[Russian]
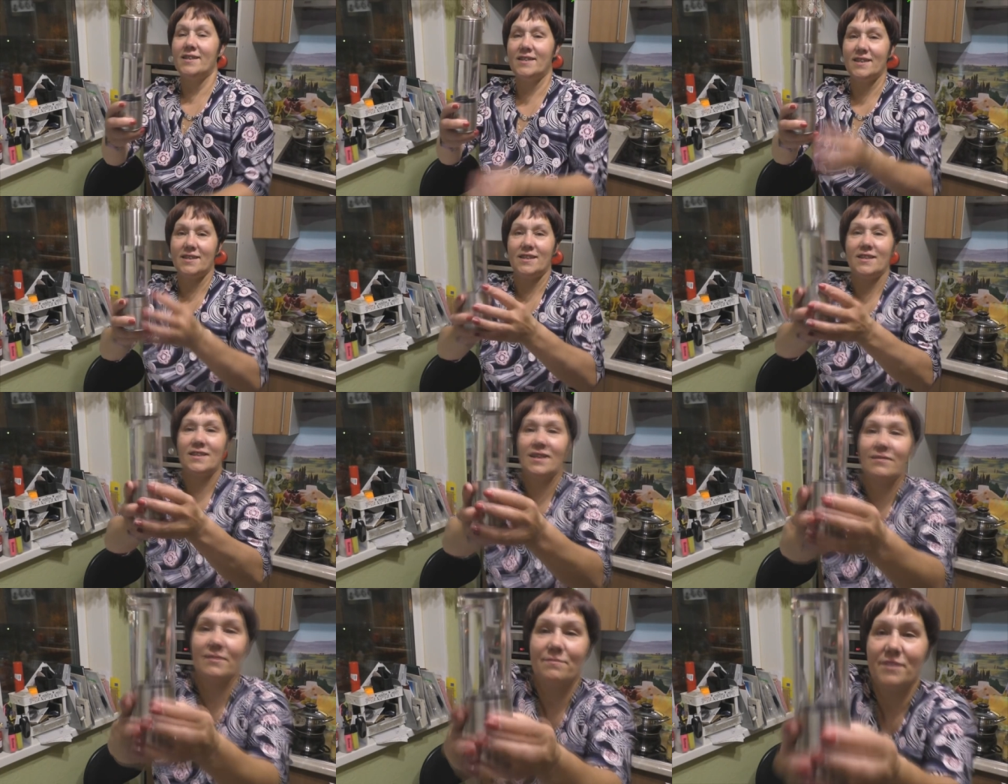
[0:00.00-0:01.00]
И здесь, я не
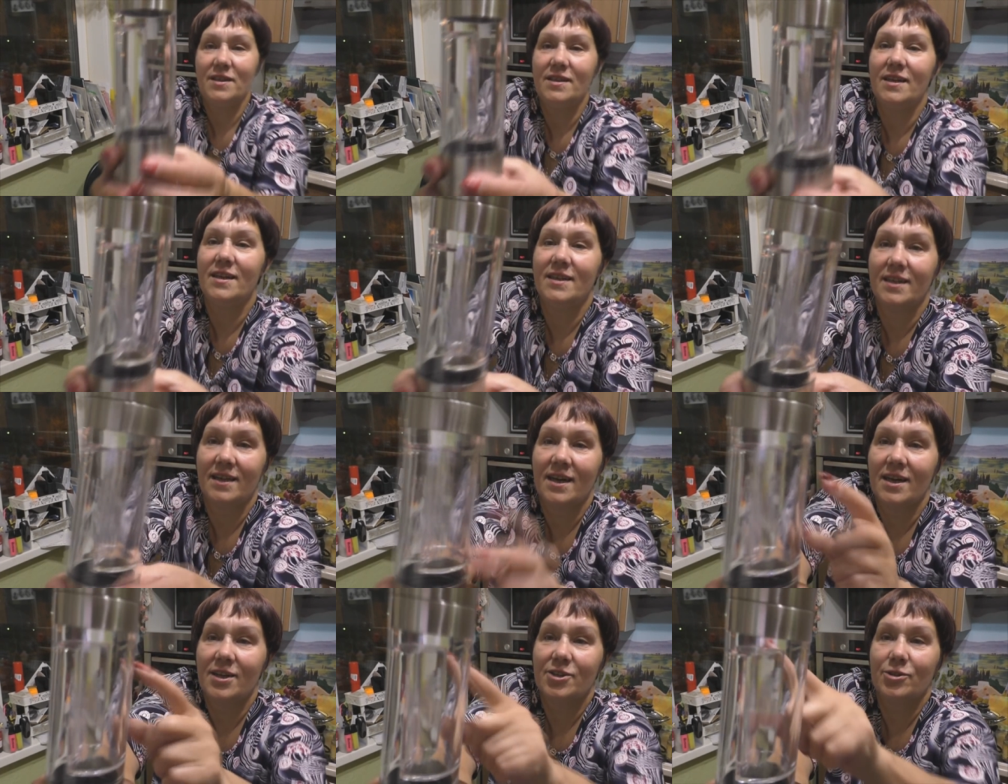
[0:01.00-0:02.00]
знаю, вам видно или нет,
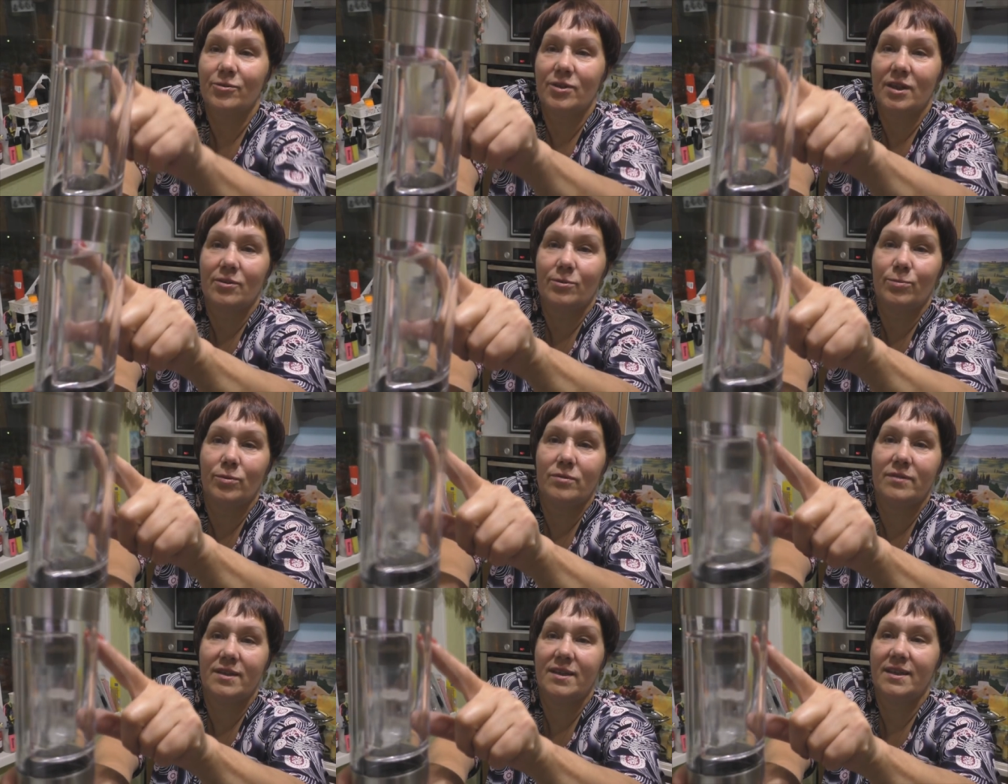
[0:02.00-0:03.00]
что вот так вот
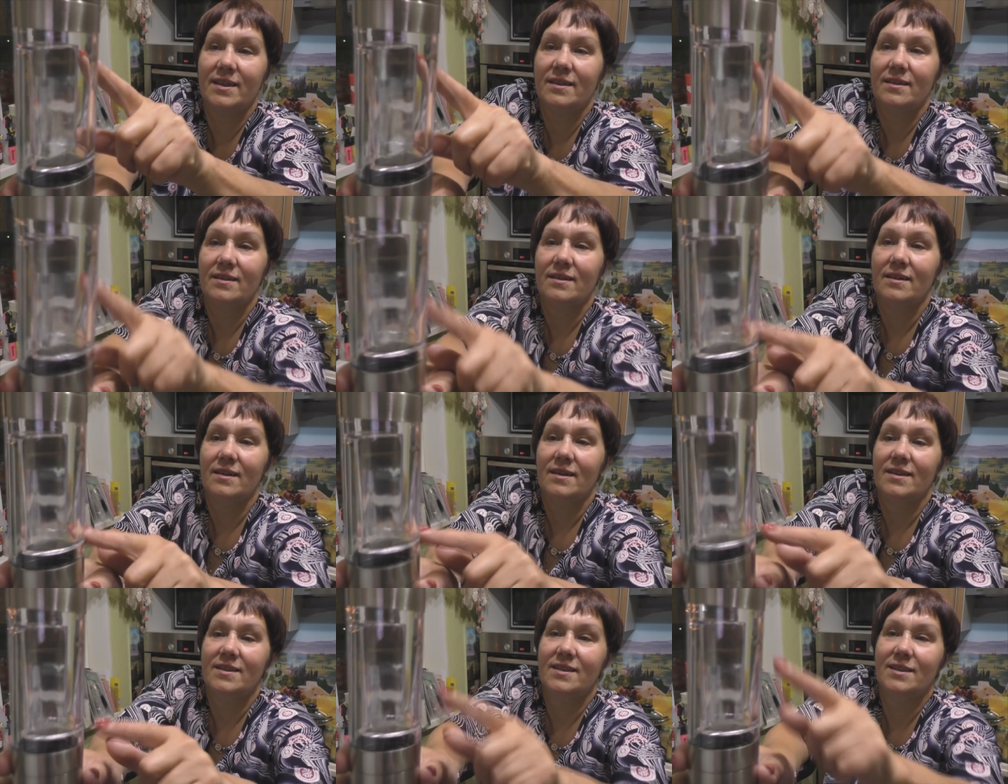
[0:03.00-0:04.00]
буква «Г».
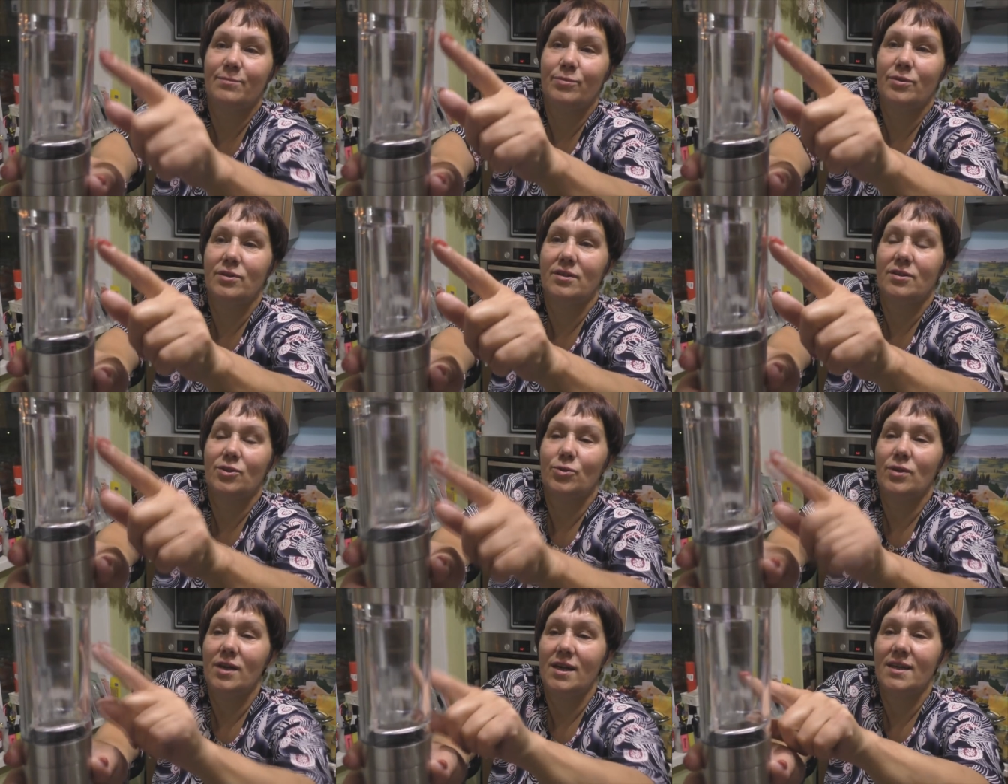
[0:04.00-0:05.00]
Здесь будет
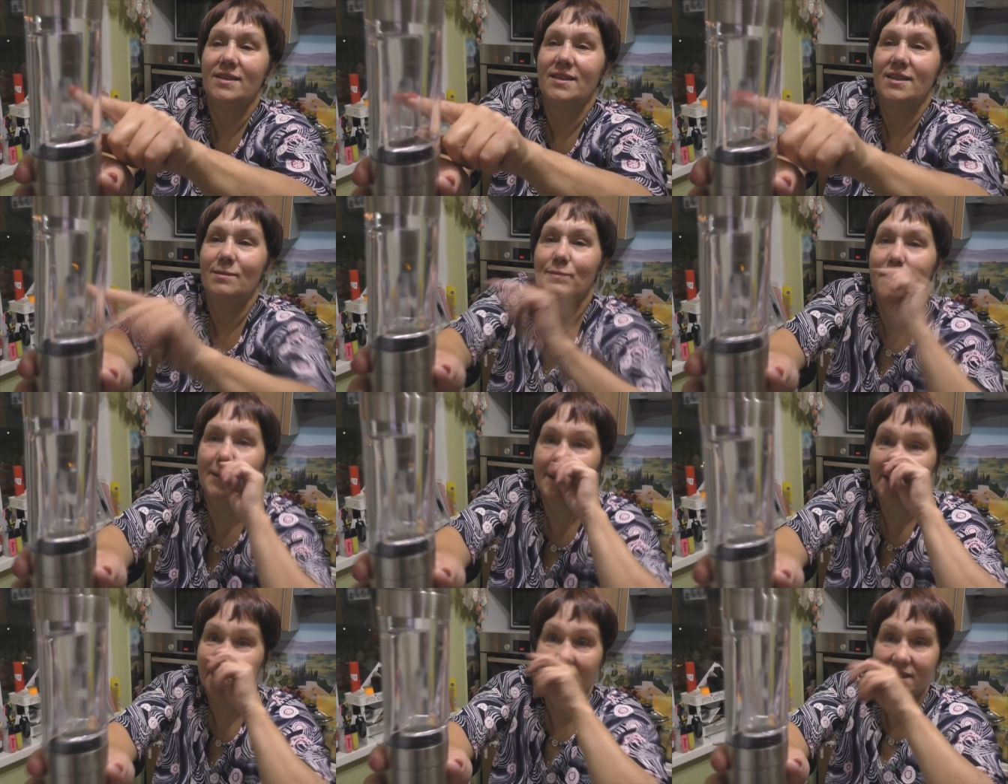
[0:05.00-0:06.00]
соль, а здесь
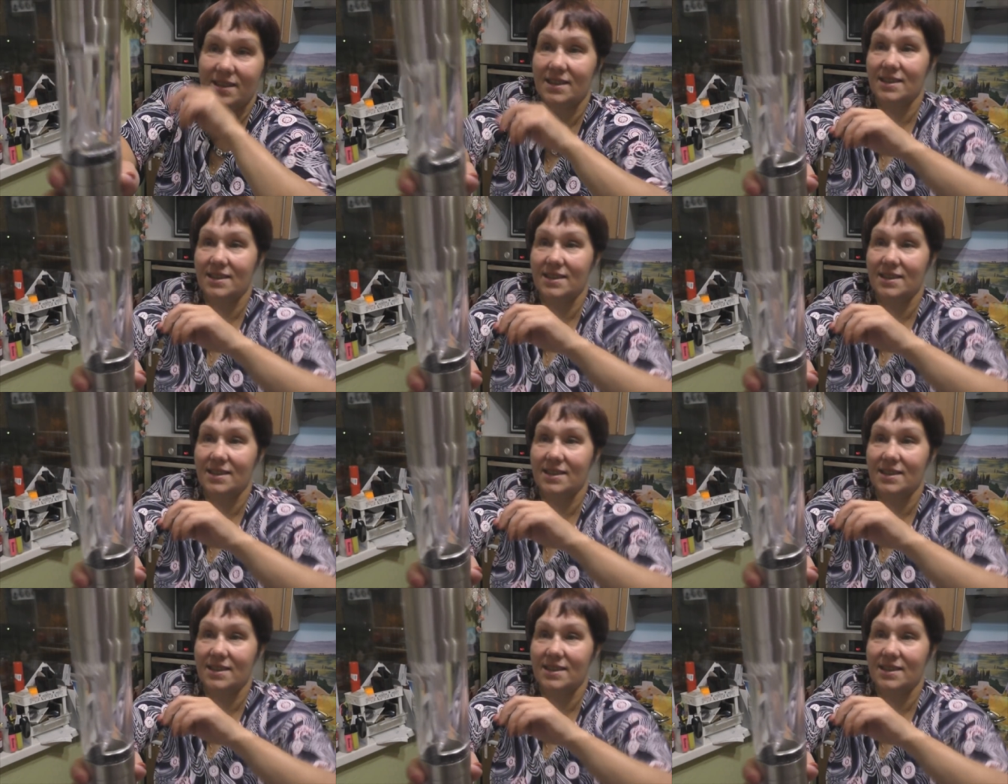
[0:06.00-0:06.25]
перец. Сейчас